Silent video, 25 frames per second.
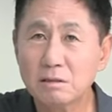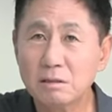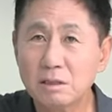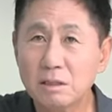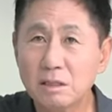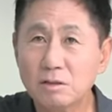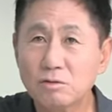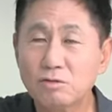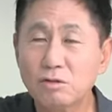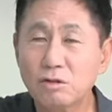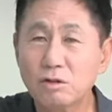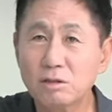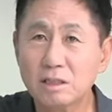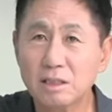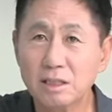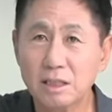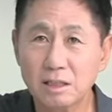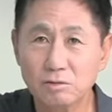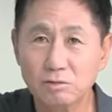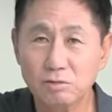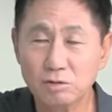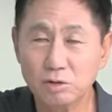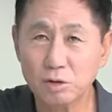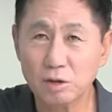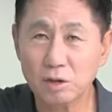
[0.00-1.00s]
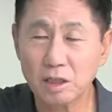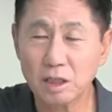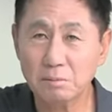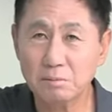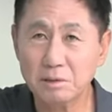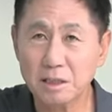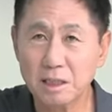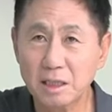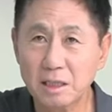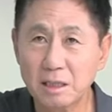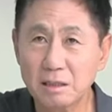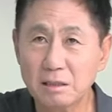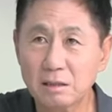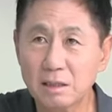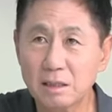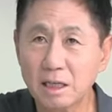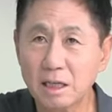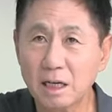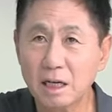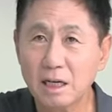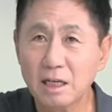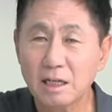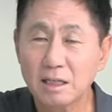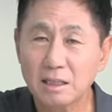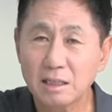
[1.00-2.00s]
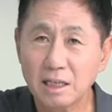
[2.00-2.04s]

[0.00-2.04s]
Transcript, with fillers: 이제 구월 달에 국정감사에 있는데